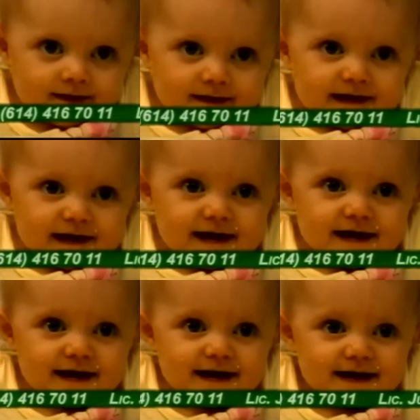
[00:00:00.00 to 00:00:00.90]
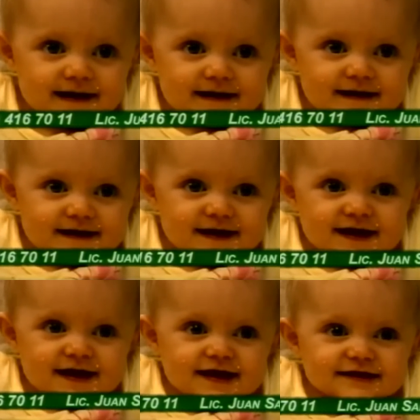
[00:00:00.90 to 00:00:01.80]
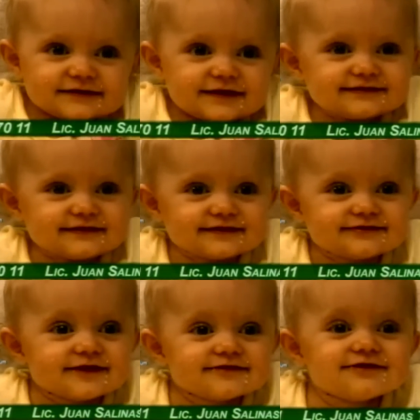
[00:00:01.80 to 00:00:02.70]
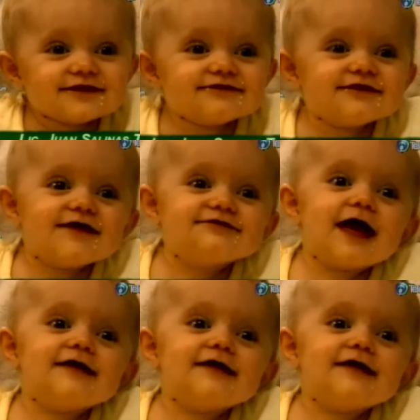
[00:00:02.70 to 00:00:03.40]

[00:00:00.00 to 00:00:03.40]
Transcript: sí, sí, de los niños tan contentos que están con la mamá. Y